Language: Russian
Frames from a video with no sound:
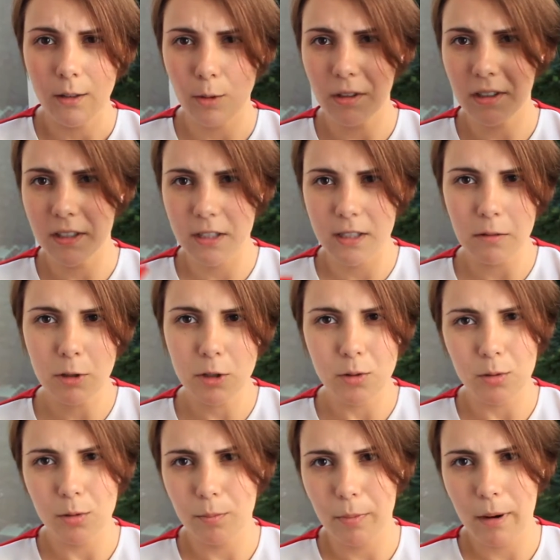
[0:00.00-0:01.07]
только из-за того,
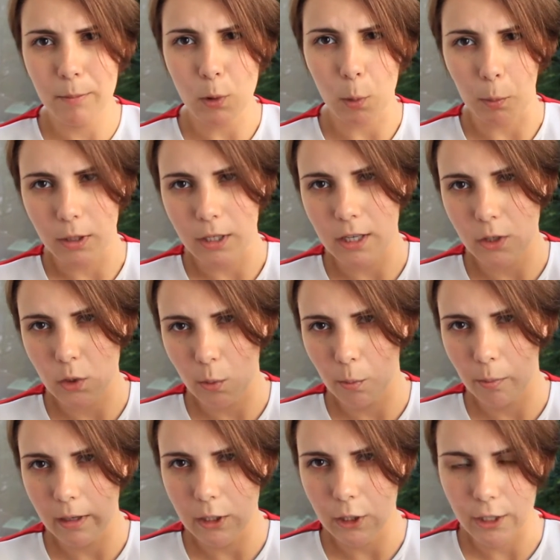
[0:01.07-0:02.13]
что по объему они не особо
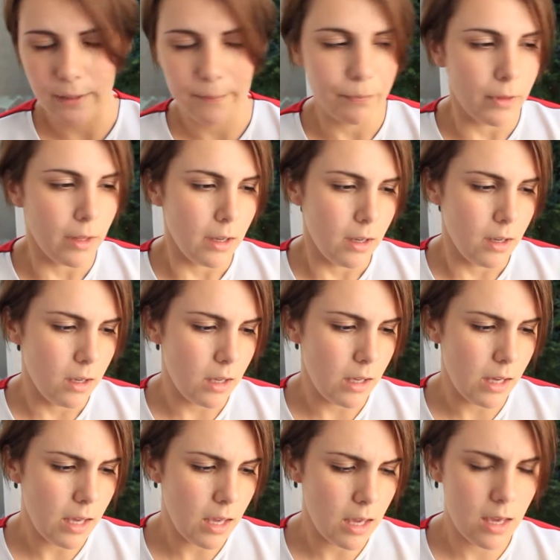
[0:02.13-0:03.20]
большие.
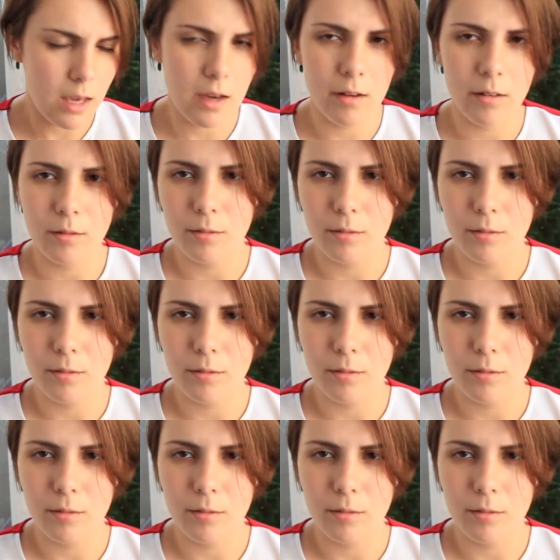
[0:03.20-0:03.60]
И